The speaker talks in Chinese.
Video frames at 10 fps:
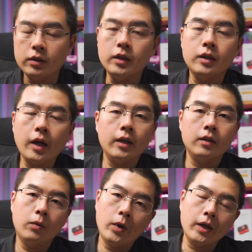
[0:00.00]
第一代
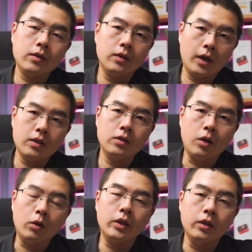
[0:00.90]
的 OneX 还是
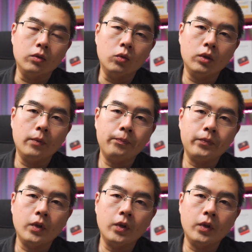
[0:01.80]
槽点很多的，